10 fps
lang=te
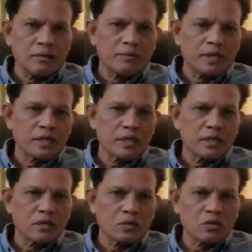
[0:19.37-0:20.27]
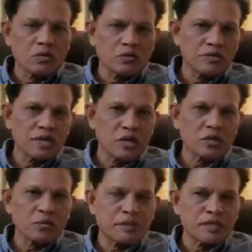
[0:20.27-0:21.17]
మనకి రెండు విషయాలు
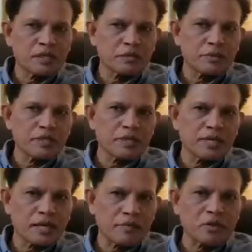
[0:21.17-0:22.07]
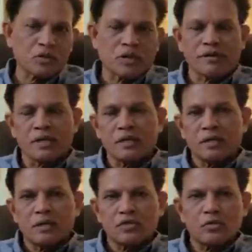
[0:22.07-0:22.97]
స్పష్టంగా కనబడుతున్నవి
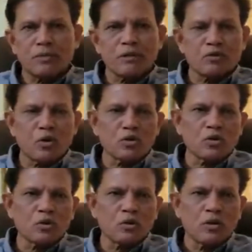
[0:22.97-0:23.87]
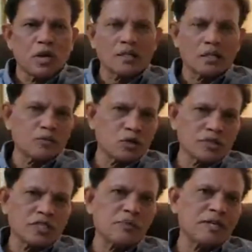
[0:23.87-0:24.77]
సుప్రీంకోర్టు అంతకుముందు ఒక
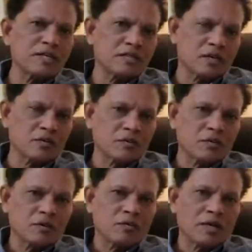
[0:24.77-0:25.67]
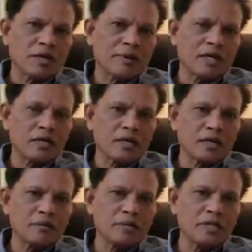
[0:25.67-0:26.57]
జడ్జిమెంట్ ఇచ్చారు వాళ్ళు ఏమనంటే
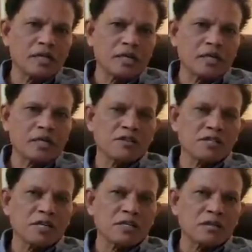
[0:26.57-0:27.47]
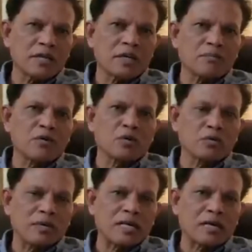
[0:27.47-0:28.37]
బీసీలకి రిజర్వేషన్ అన్నప్పుడు
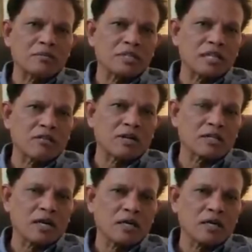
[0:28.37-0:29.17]
మండల కమిషన్ తర్వాత